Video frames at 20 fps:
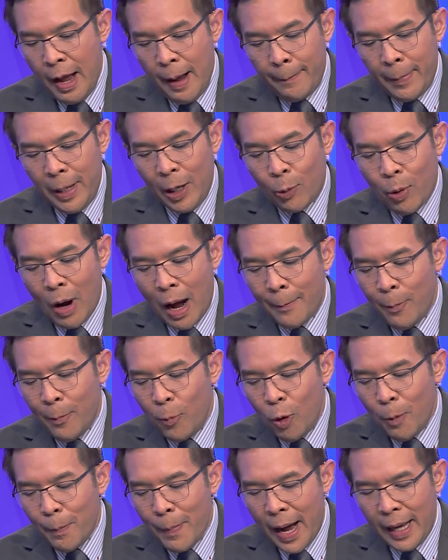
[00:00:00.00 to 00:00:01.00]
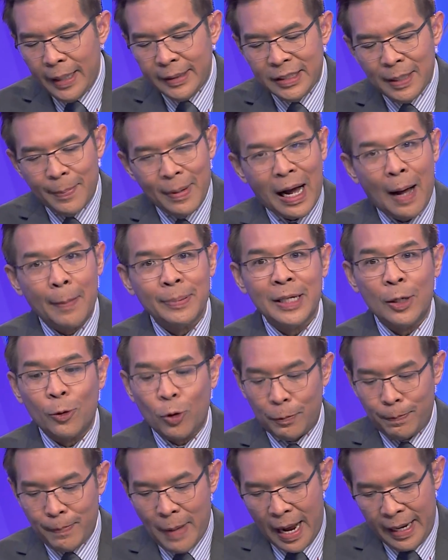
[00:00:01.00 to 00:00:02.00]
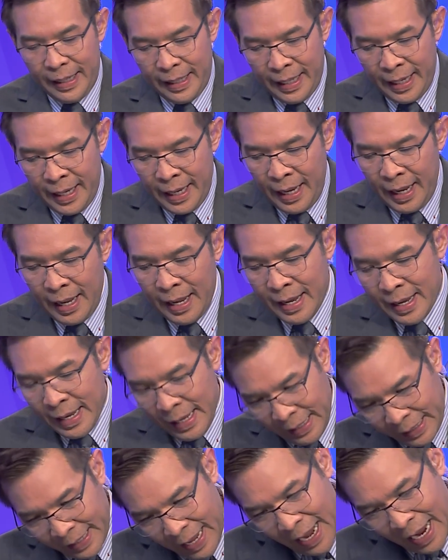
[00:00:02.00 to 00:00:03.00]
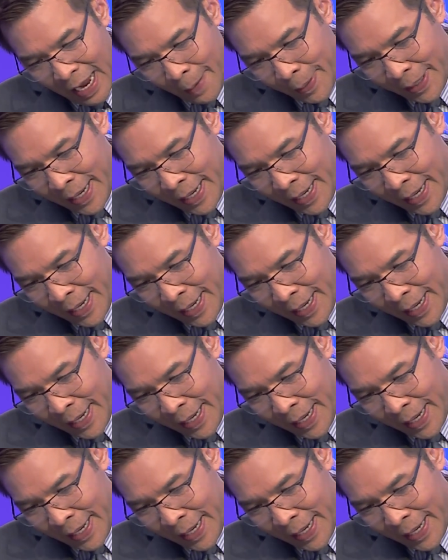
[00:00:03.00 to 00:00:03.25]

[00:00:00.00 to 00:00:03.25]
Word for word: มีความมุ่งมั่นจะบังคับใช้กฎหมายนี้แก้ไขปั